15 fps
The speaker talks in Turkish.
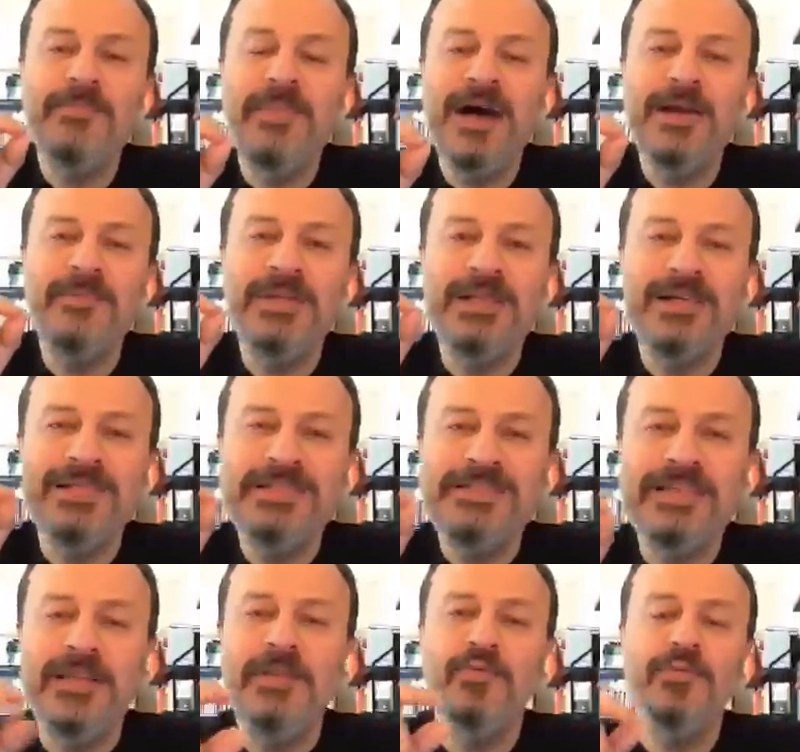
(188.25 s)
mermilerin
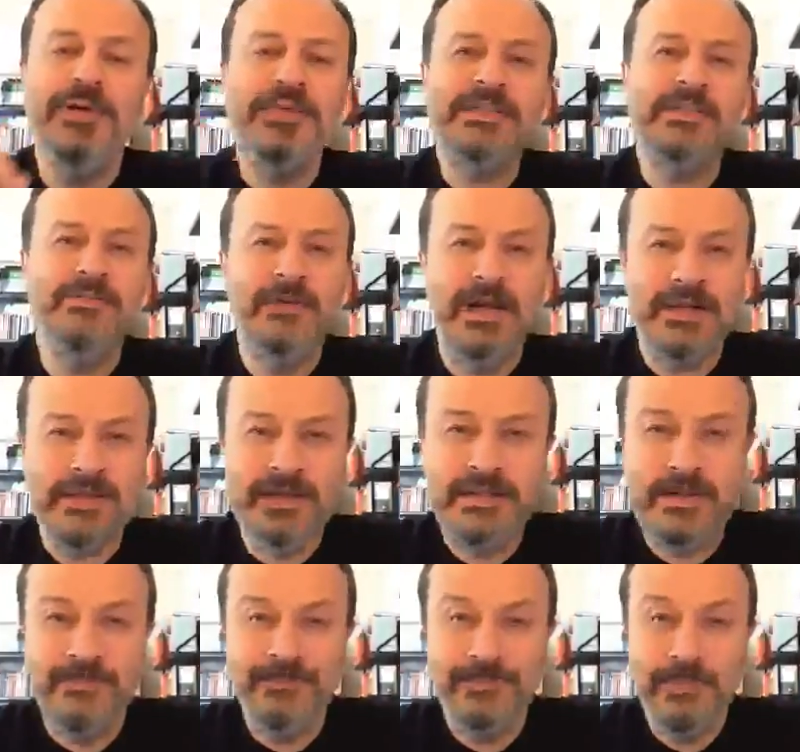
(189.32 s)
seri numarasını verdi
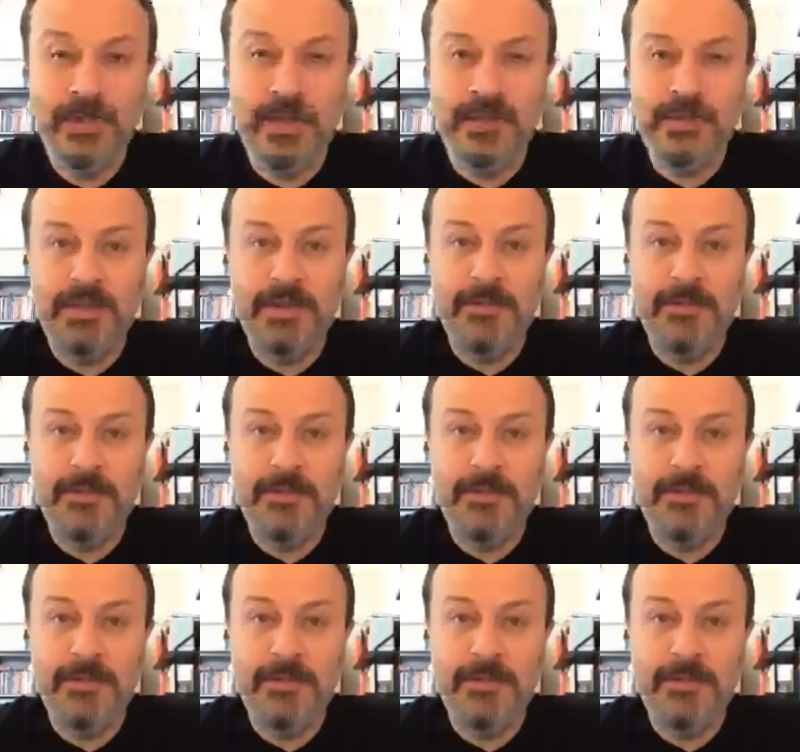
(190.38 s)
adam yayında.